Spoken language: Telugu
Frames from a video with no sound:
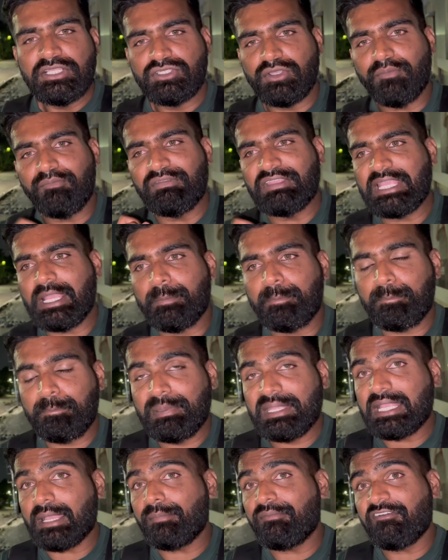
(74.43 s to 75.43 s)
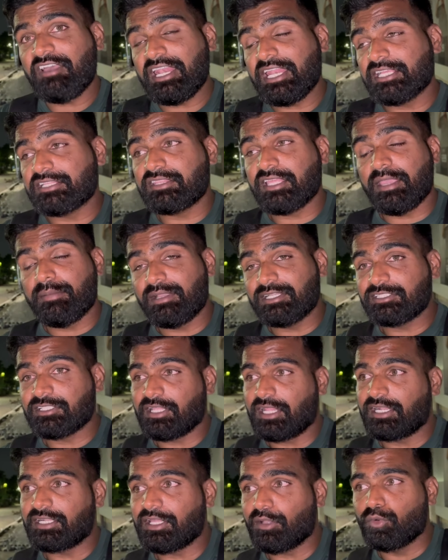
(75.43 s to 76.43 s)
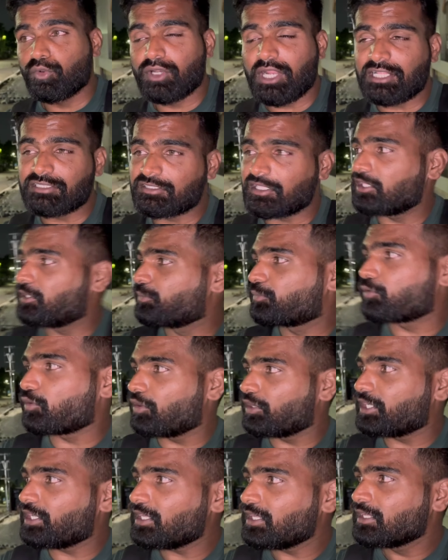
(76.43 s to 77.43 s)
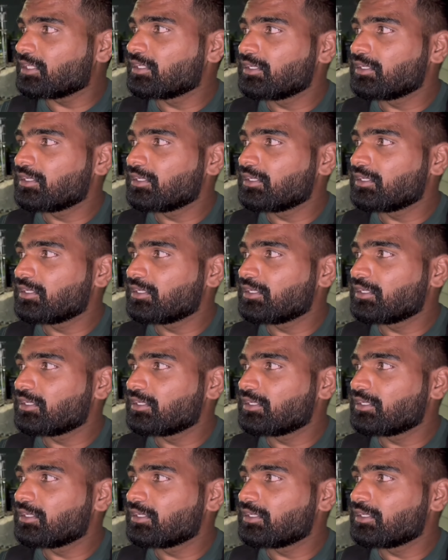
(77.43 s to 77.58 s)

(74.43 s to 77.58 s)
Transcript: సో పికప్ పికప్ వ్యాన్ ఎక్కితే ఏమవుతుంది అంటే ఊరంతా దింపుకొని